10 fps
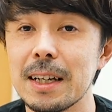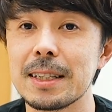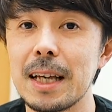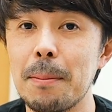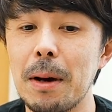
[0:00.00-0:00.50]

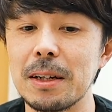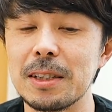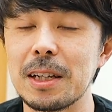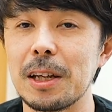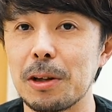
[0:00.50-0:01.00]

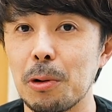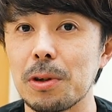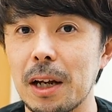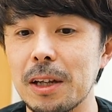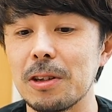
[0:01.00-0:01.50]
32,000 で撮っ
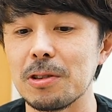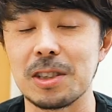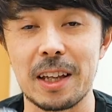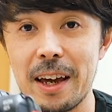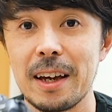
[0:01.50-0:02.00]
たりっていう
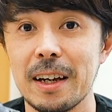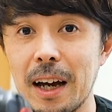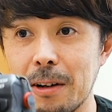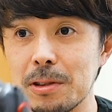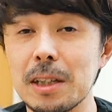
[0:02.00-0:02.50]
して
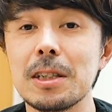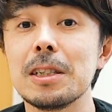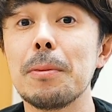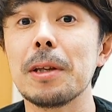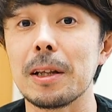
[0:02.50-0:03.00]
撮影
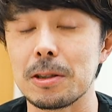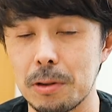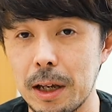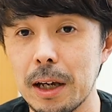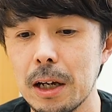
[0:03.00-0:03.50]
してみたんです
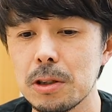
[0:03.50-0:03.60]
よね。